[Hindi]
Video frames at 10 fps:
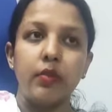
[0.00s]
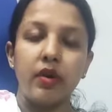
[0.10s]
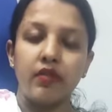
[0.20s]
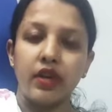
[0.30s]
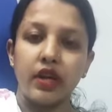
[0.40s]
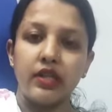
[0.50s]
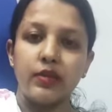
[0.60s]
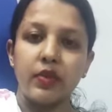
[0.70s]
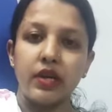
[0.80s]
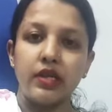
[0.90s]
मेप्टाल
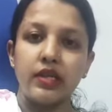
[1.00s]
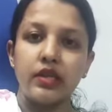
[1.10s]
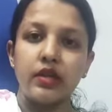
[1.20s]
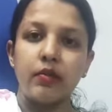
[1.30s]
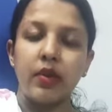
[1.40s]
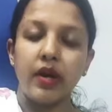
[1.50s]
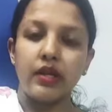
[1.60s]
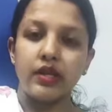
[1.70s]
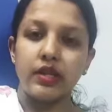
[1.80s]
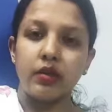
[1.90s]
पास
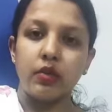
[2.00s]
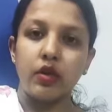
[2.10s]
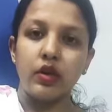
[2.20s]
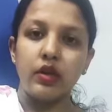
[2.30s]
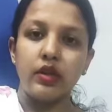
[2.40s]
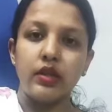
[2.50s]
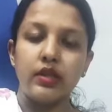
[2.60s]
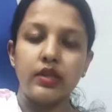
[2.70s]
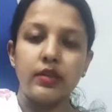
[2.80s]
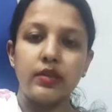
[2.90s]
पैरासीटामोल
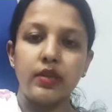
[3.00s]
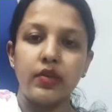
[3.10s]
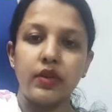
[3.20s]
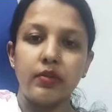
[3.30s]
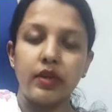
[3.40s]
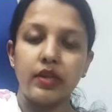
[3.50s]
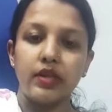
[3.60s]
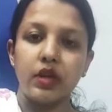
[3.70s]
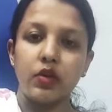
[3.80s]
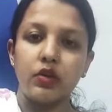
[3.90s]
इससे भी ट्रीटमेंट
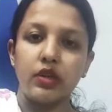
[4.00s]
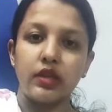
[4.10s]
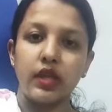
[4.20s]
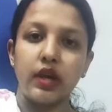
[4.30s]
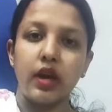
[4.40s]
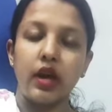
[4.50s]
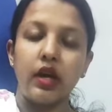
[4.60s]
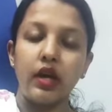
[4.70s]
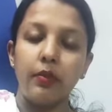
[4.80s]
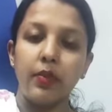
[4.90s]
इसका हो सकता है
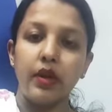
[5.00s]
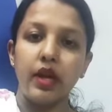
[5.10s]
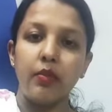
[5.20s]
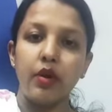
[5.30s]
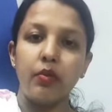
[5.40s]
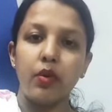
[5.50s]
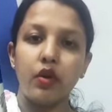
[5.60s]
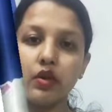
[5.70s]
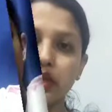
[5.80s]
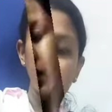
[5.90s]
अगर पेन आपका
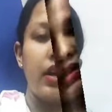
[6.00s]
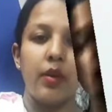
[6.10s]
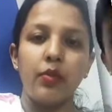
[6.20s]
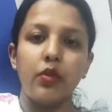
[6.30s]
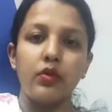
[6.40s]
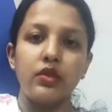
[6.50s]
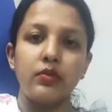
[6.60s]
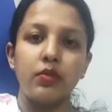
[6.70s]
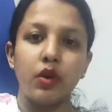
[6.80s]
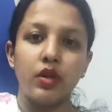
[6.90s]
बहुत अगर आपको
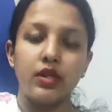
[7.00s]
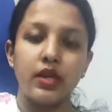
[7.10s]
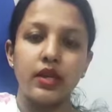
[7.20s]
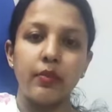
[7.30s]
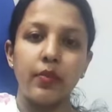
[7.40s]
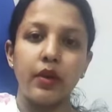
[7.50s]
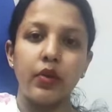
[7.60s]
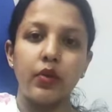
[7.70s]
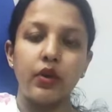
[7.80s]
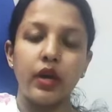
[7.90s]
बहुत ज़्यादा
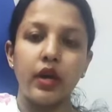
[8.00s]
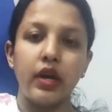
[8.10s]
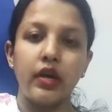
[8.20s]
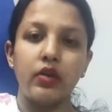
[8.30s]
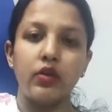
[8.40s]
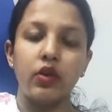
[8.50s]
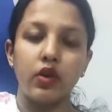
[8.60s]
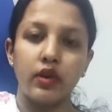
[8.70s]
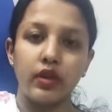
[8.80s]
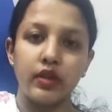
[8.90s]
पेन हो रहा है तो
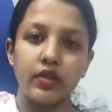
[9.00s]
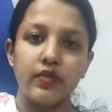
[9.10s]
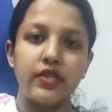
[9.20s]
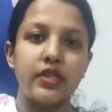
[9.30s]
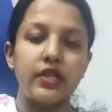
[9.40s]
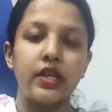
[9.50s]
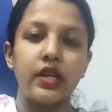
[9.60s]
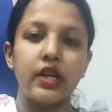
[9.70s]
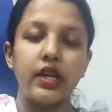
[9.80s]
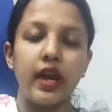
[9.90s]
डॉक्टर से विजिट
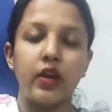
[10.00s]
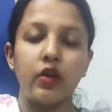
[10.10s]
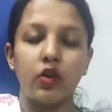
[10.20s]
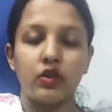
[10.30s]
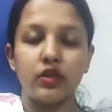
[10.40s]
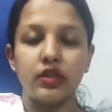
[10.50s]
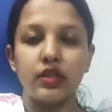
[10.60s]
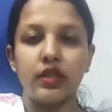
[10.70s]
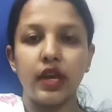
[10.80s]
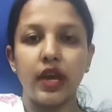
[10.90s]
करिए गैनोलॉजिस्ट
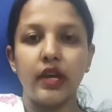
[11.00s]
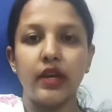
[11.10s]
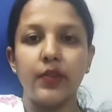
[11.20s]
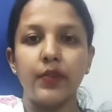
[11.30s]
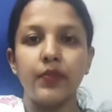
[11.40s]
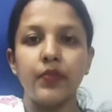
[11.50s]
से दिखाइए